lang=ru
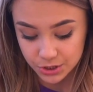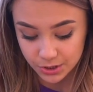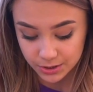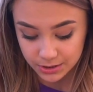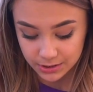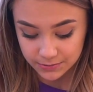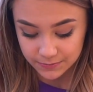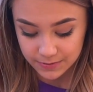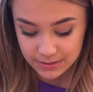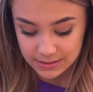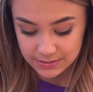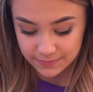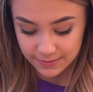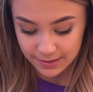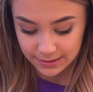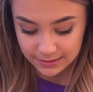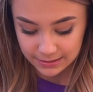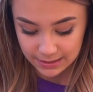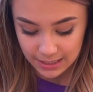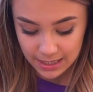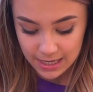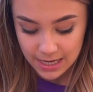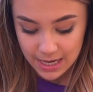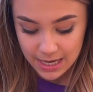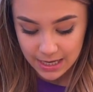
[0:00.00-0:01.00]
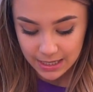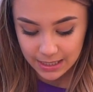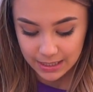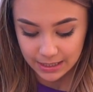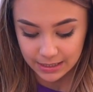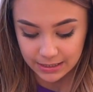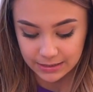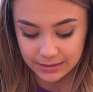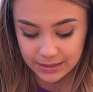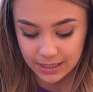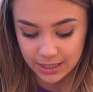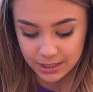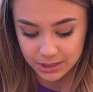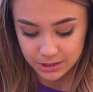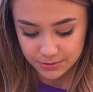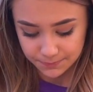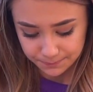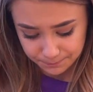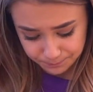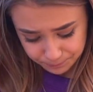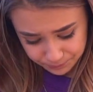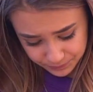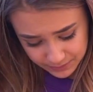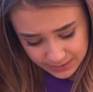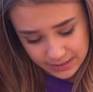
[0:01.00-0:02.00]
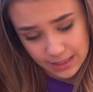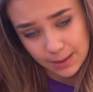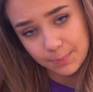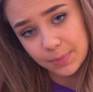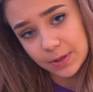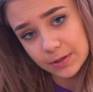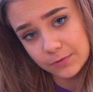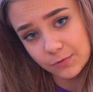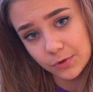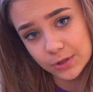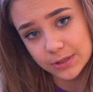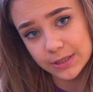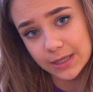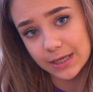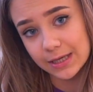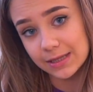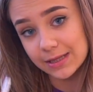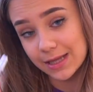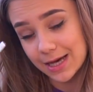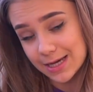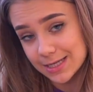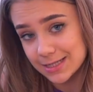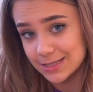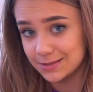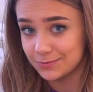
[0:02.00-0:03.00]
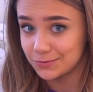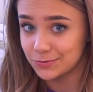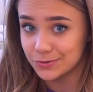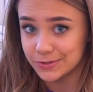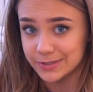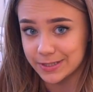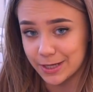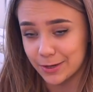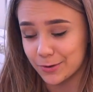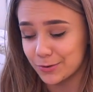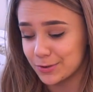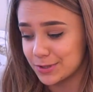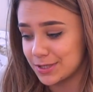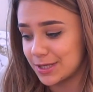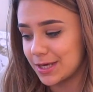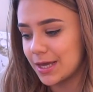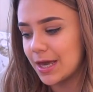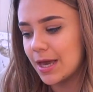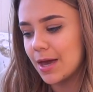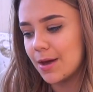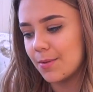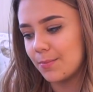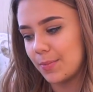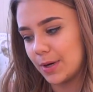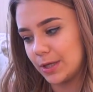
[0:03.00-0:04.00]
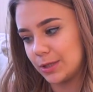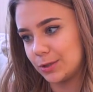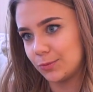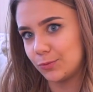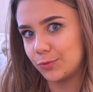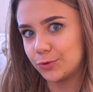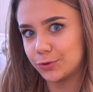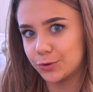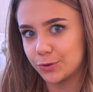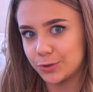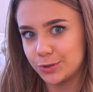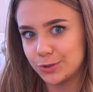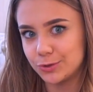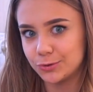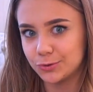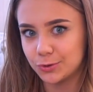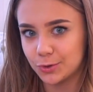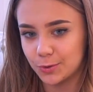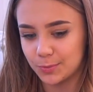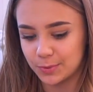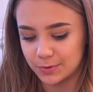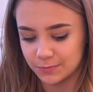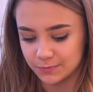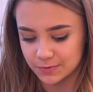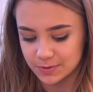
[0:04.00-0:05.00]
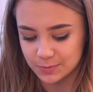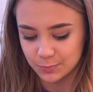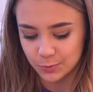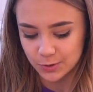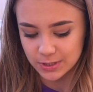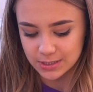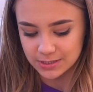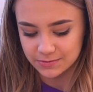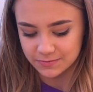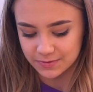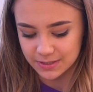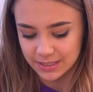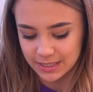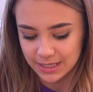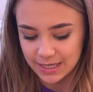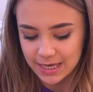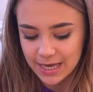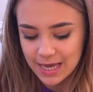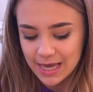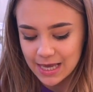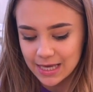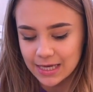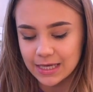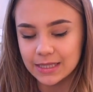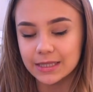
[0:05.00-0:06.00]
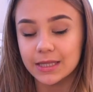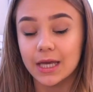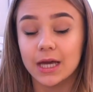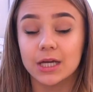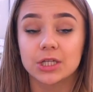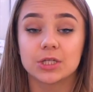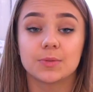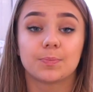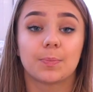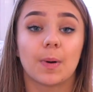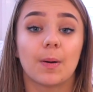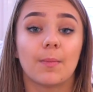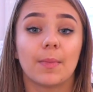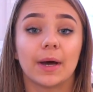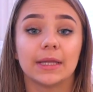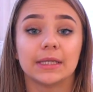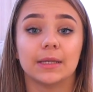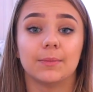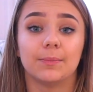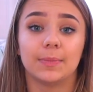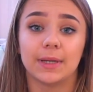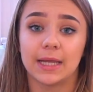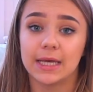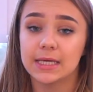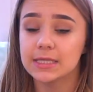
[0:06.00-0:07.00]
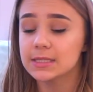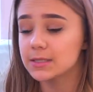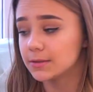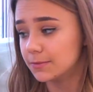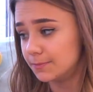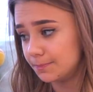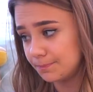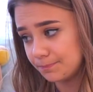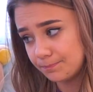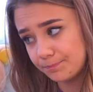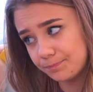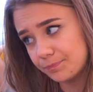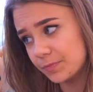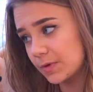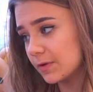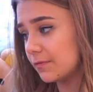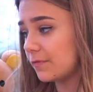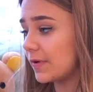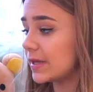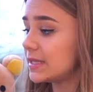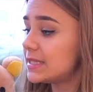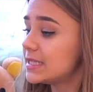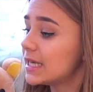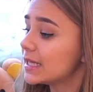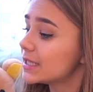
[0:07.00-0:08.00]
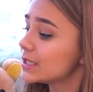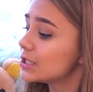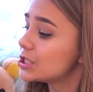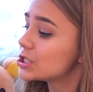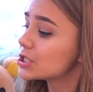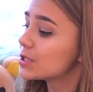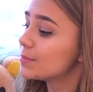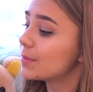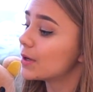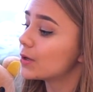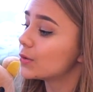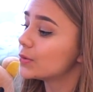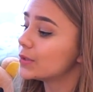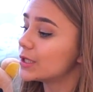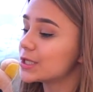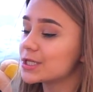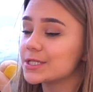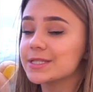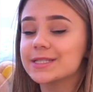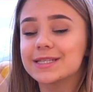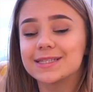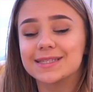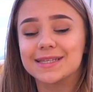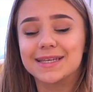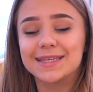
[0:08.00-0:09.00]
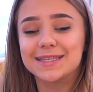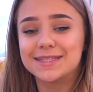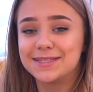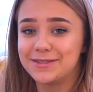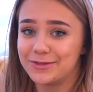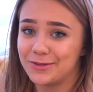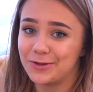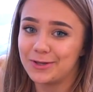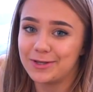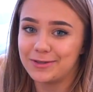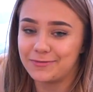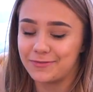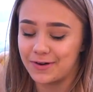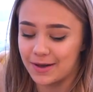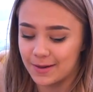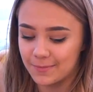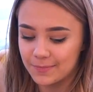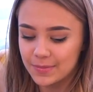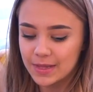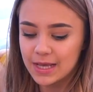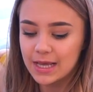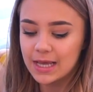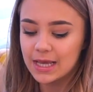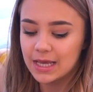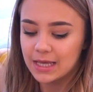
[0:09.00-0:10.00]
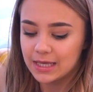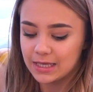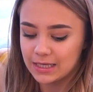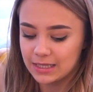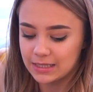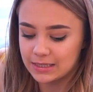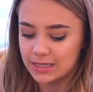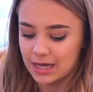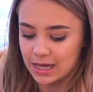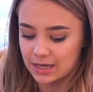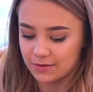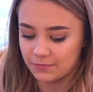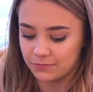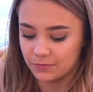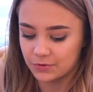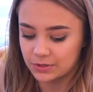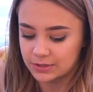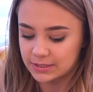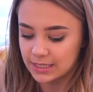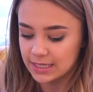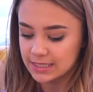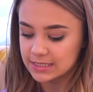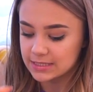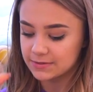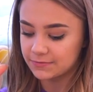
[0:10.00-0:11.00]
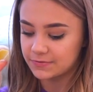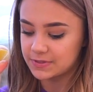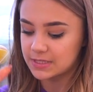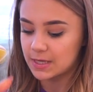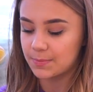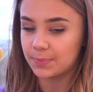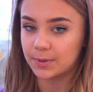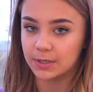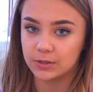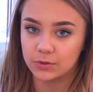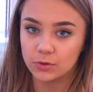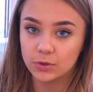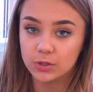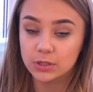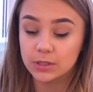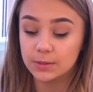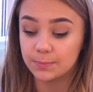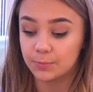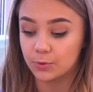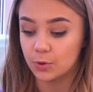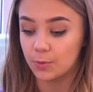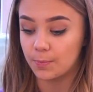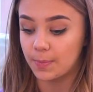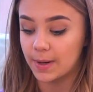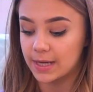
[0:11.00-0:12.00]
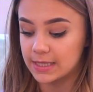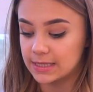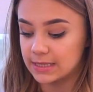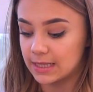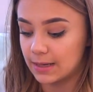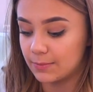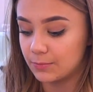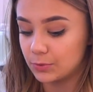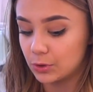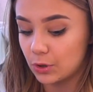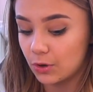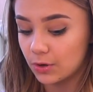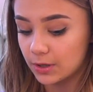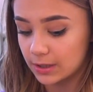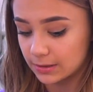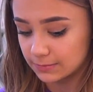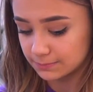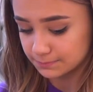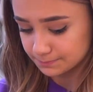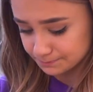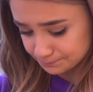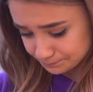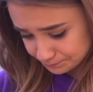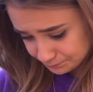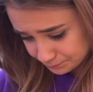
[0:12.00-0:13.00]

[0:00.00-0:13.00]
черного цвета, карандаш для подводки глаз двухсторонний, поэтому он очень удобен в использовании. И также помада блеск, в оттеночке могу даже сказать 0,2. И да, вот эти все продукты покупать намного